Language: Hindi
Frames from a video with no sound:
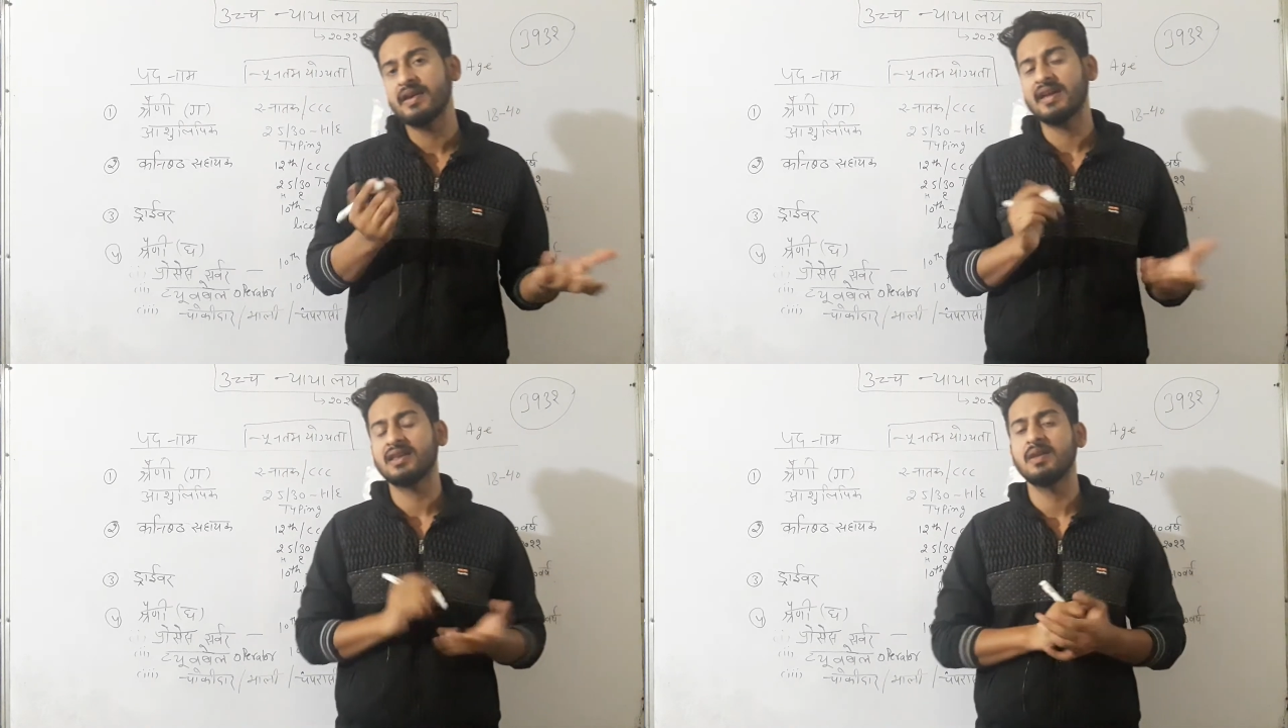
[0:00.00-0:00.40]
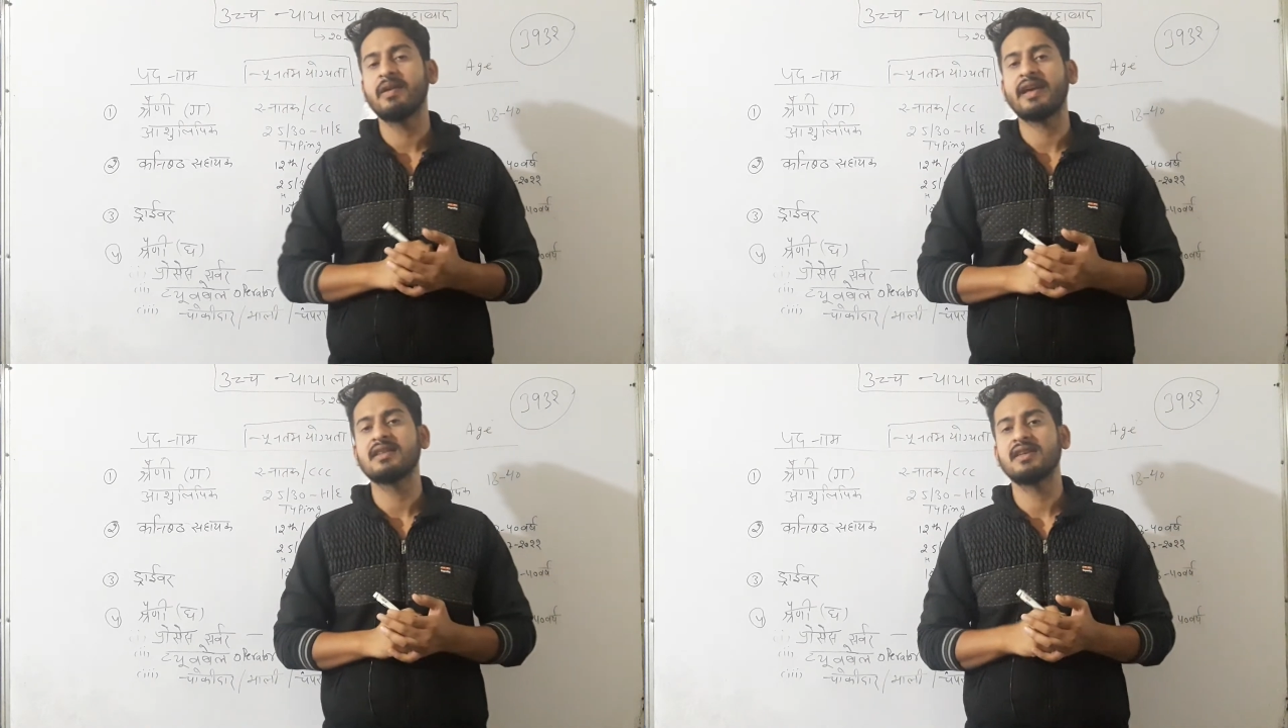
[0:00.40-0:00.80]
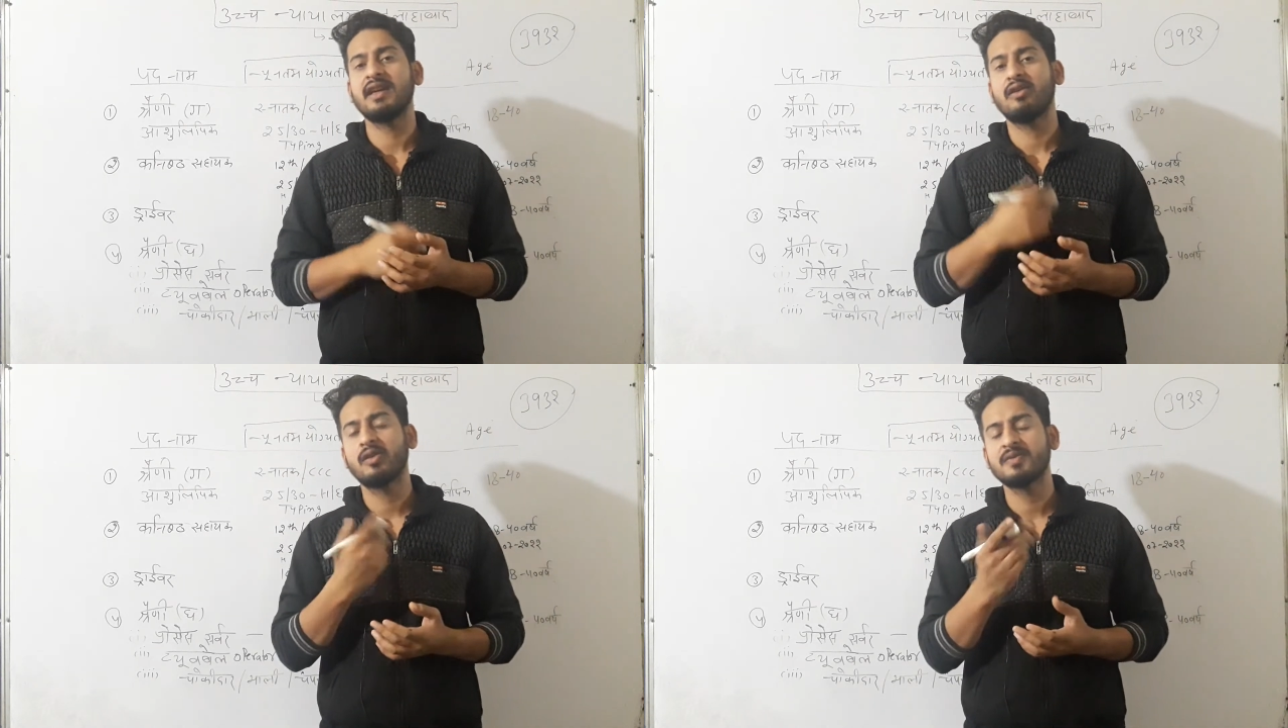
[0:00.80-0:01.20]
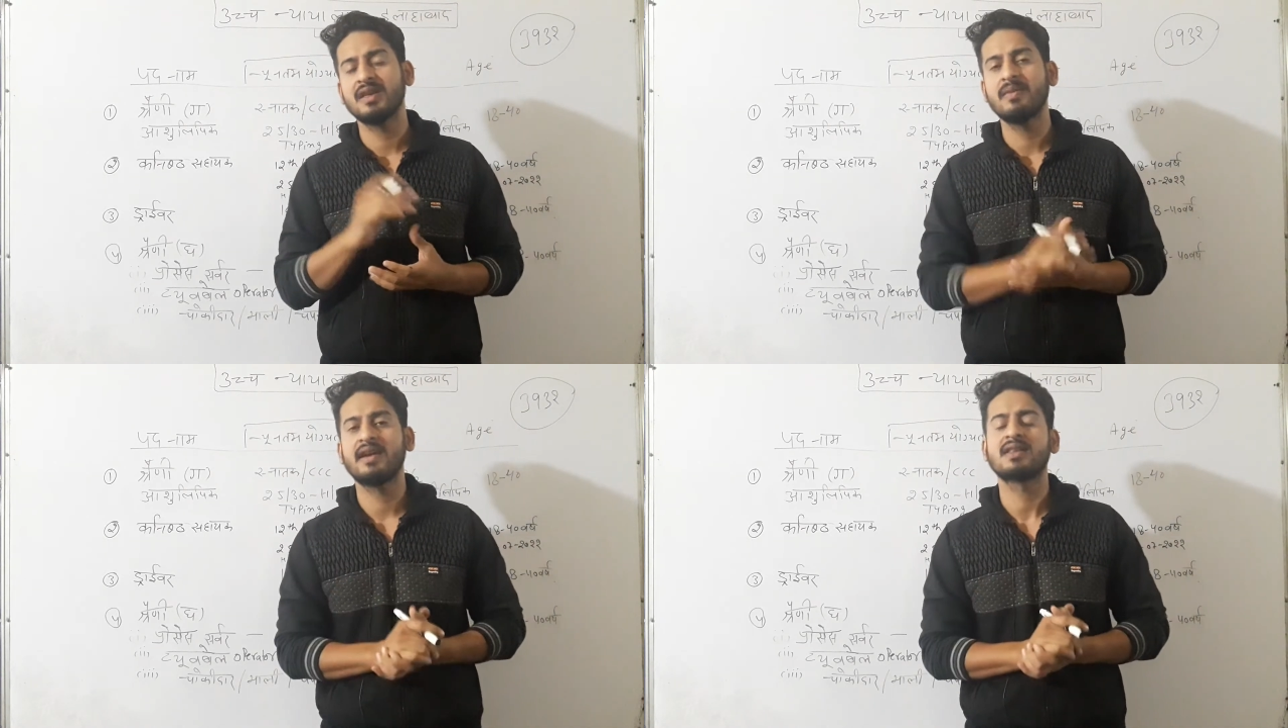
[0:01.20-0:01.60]
में कितनी वैकेंसी है ग्रुप
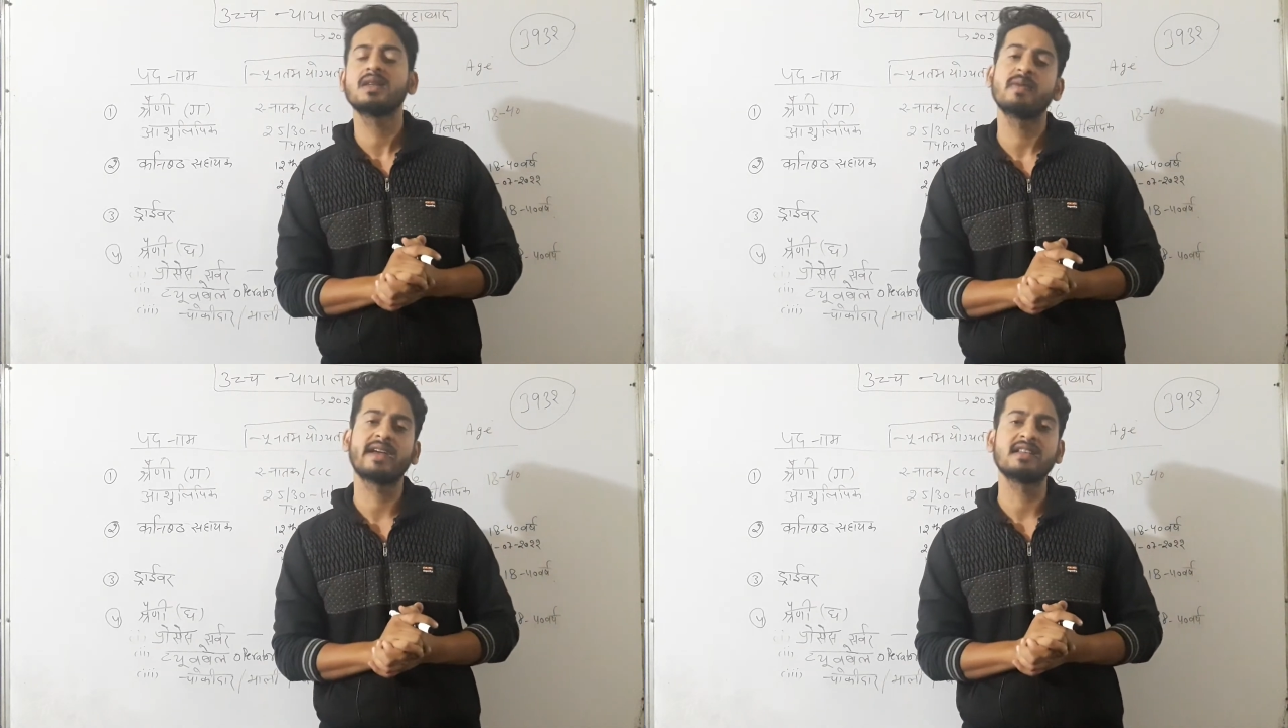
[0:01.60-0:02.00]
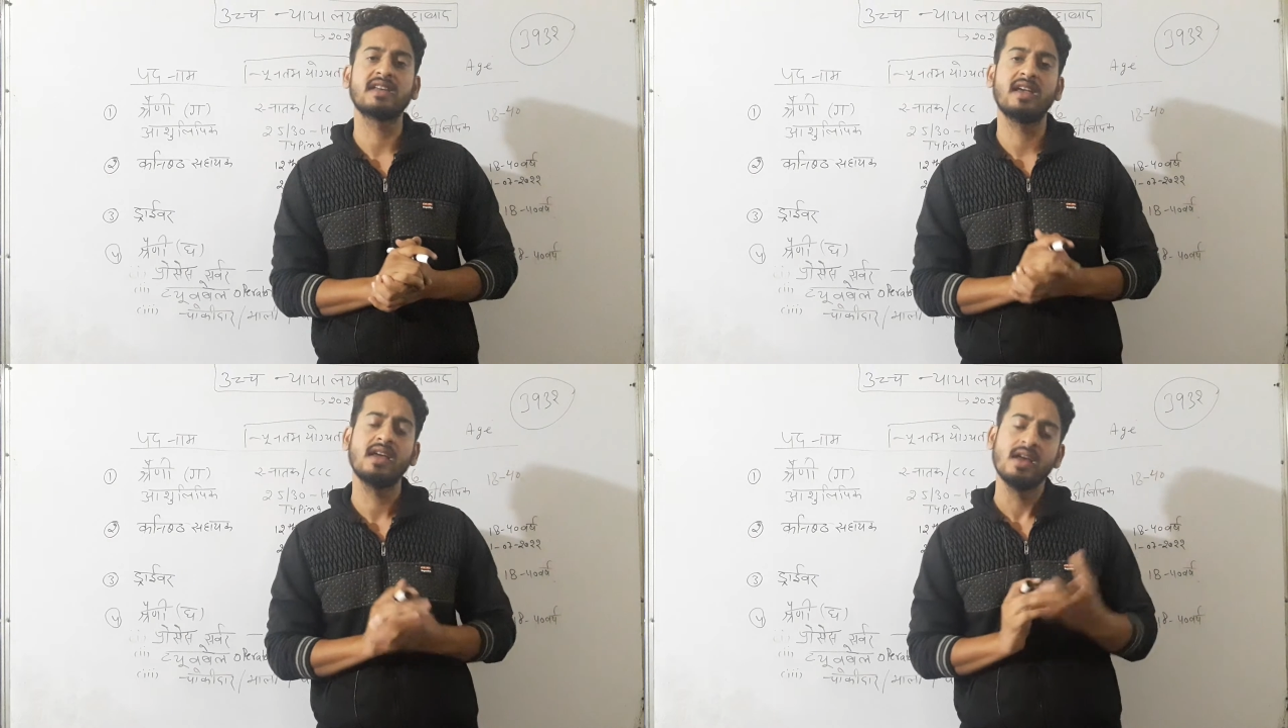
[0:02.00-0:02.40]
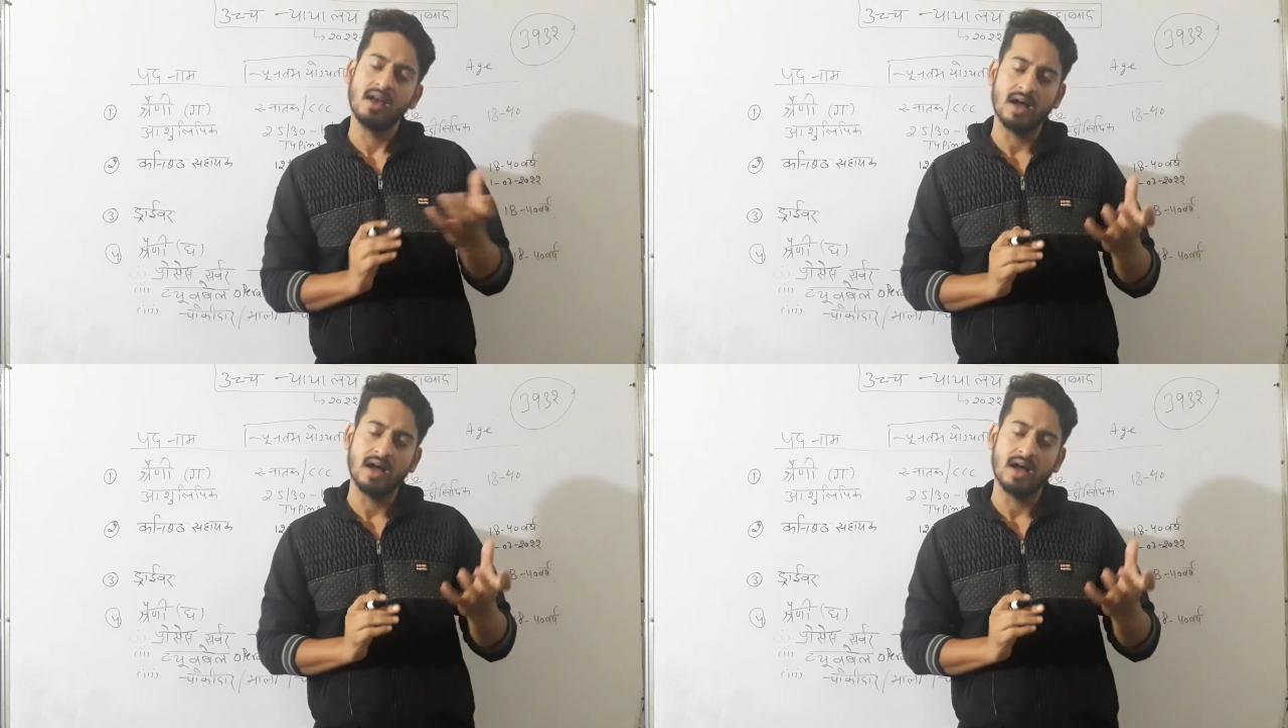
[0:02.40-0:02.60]
सी में कितनी वैकेंसी है